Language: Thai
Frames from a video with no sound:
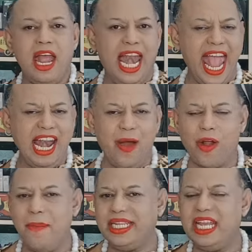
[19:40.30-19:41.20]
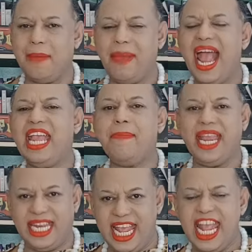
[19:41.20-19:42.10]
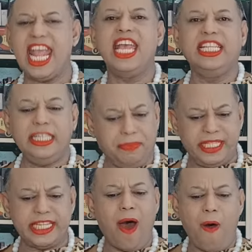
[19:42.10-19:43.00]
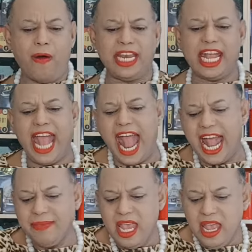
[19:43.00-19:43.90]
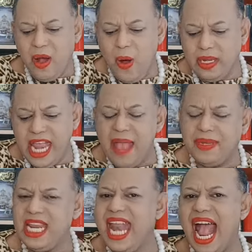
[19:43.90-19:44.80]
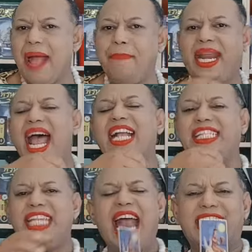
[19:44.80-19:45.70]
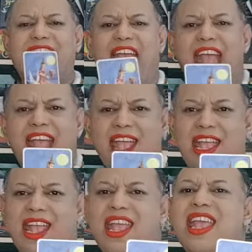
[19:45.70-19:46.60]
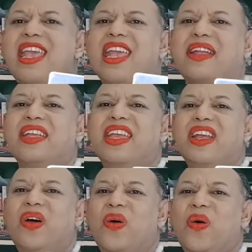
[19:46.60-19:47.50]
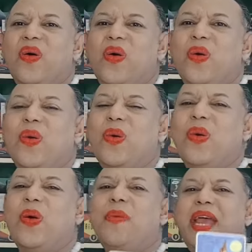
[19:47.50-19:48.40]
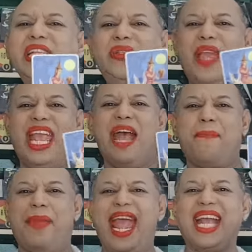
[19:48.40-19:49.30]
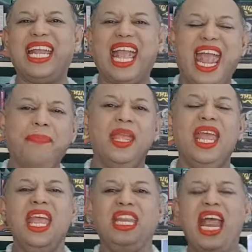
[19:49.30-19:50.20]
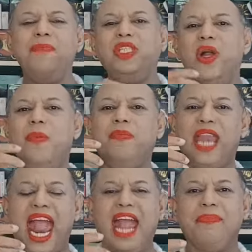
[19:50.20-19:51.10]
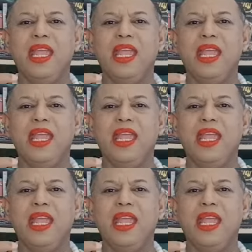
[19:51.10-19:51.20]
และเราก็มาถึงไพ่ใบที่ 12 นะคะ องค์เทพธิดาพระจันทร์ค่ะโอ้โหไพ่สวยงามมากนะคะ ท่านผู้ชมนะ